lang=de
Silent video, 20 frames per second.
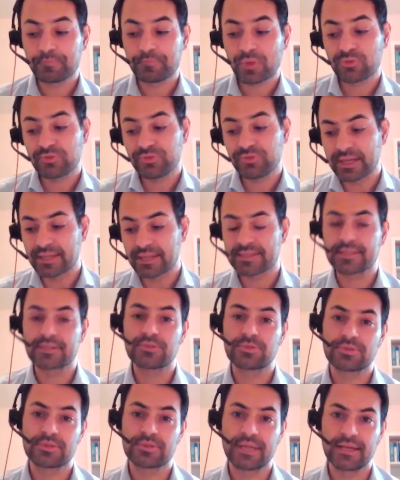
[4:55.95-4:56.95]
Und viele
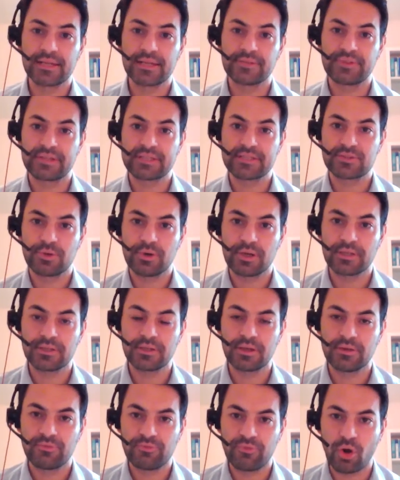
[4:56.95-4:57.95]
institutionelle
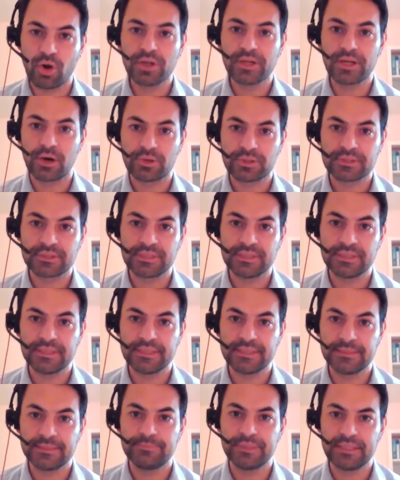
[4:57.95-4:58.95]
Investoren wollen auch die
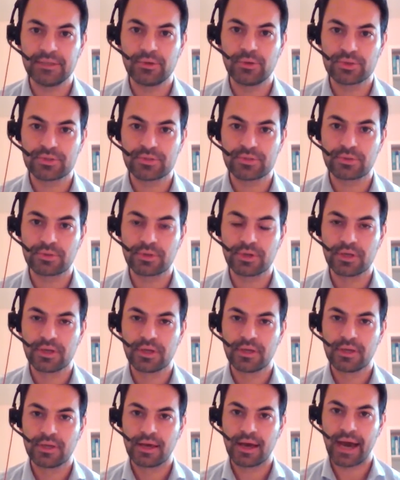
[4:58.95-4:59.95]
ETP-Lösung
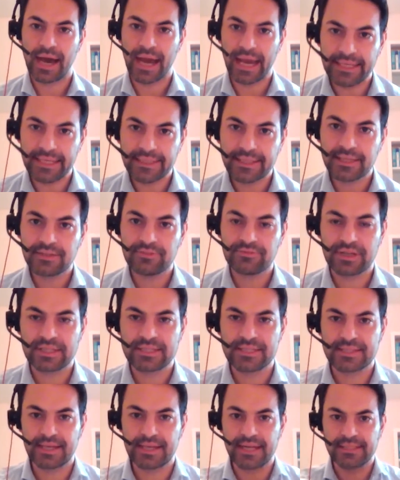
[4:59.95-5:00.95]
eingehen, weil
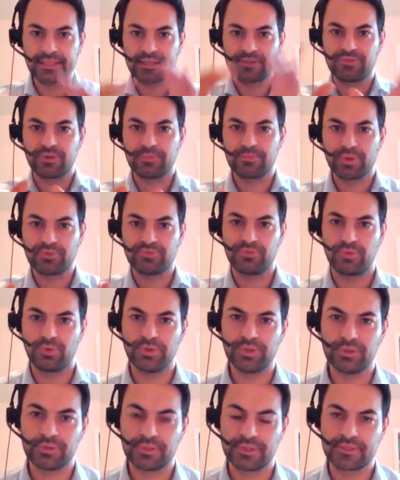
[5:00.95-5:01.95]
es Teil dann vom
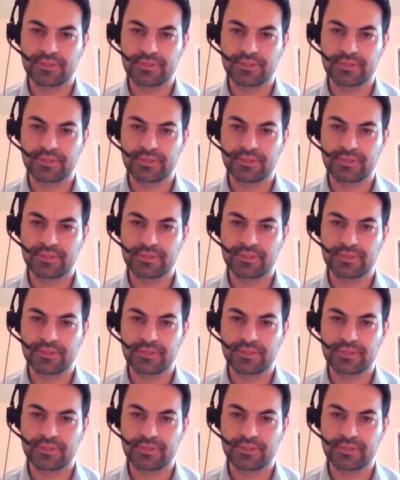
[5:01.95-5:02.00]
Portfolio